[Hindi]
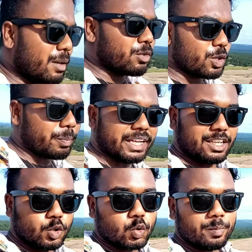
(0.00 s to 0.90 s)
हम लोग को
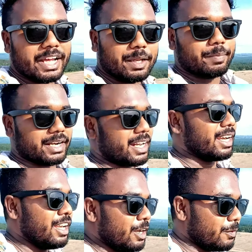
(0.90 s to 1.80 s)
पैदल घूमना नहीं पड़ रहा
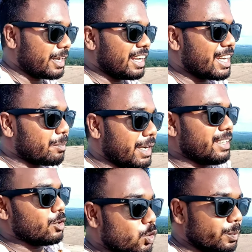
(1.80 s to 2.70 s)
है वरना अगर
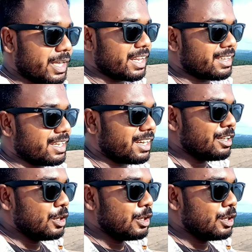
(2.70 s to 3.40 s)
पैदल घूमना रहता ना